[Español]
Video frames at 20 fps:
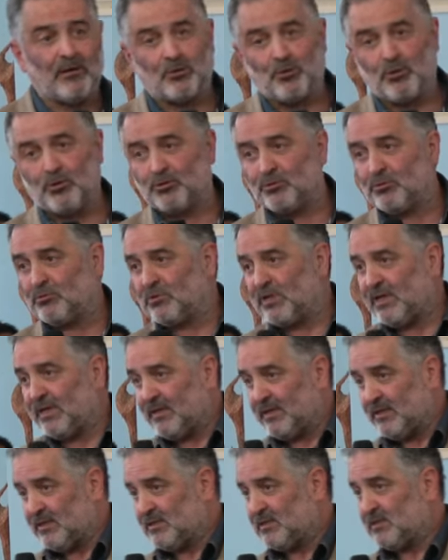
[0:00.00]
a todos
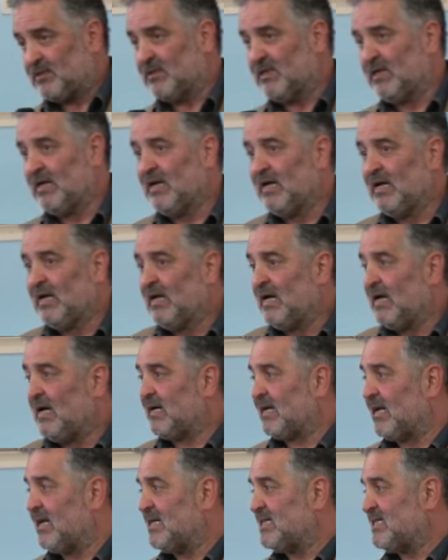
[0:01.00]
ustedes.
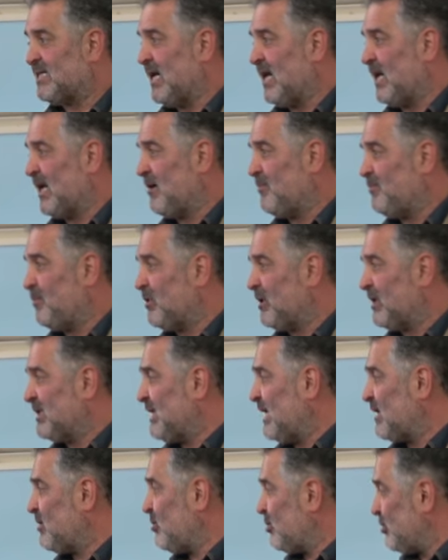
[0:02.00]
Agradecerles por estar